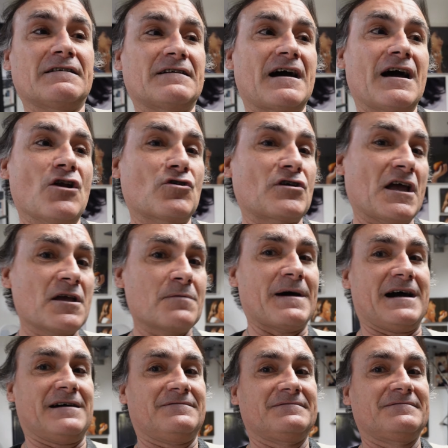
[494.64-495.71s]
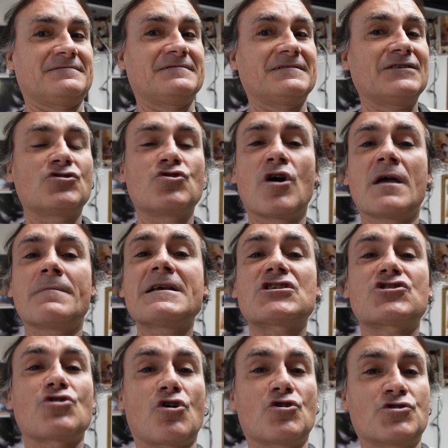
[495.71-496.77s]
A lo que iba, no he
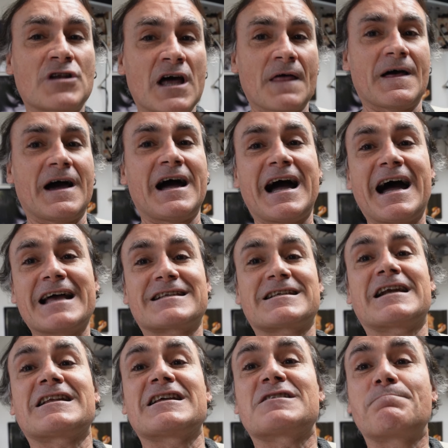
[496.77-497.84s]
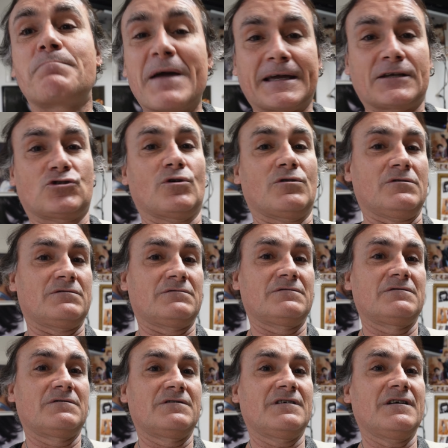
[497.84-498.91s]
visto nada a ese respecto
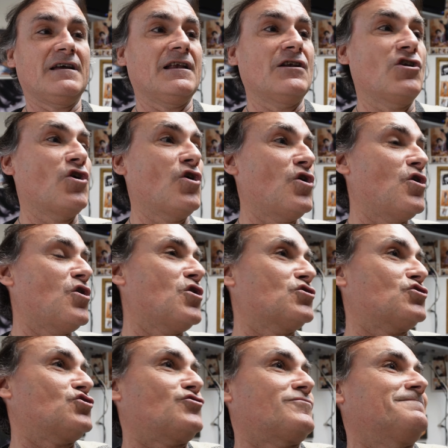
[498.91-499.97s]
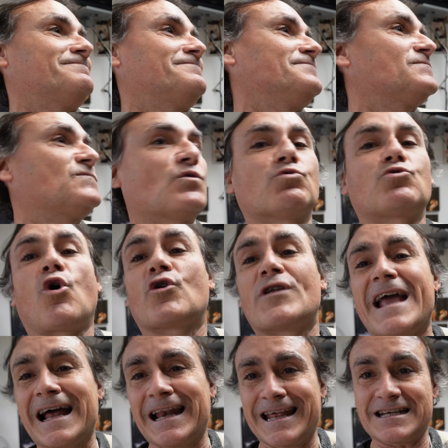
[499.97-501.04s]
en los
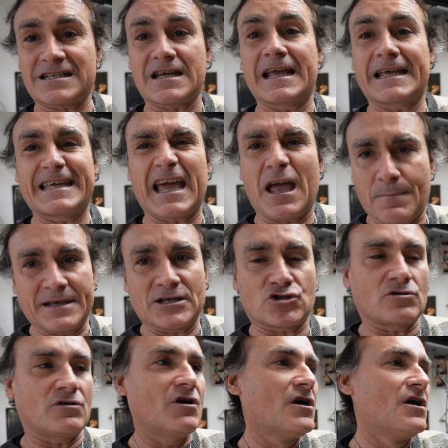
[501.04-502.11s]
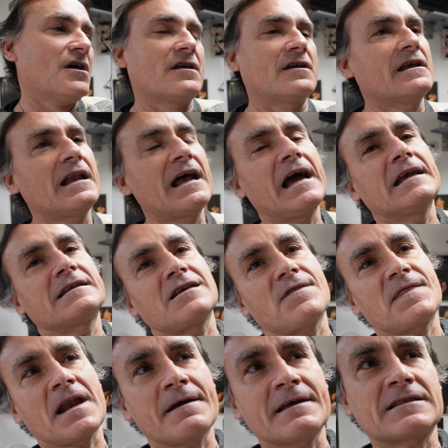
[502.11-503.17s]
tutoriales que he visto. Y, la,
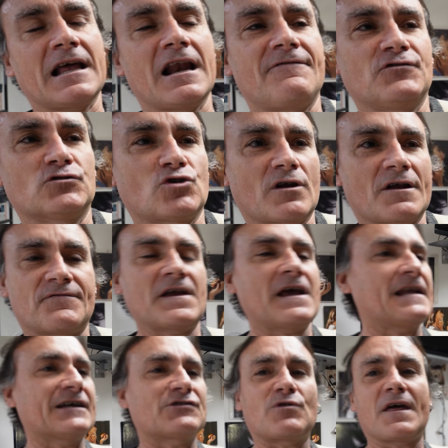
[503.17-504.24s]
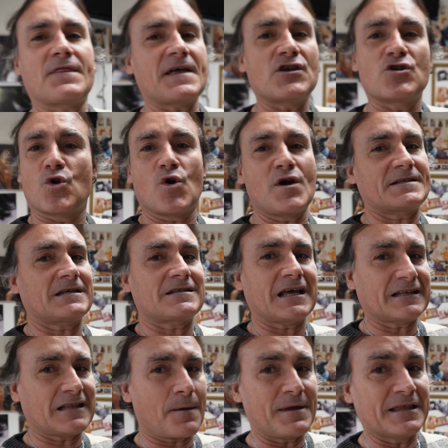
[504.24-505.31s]
sinceramente la fotografía de naturaleza no es
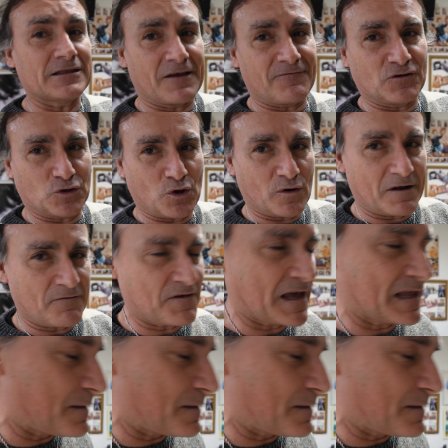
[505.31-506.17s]
exactamente fotografía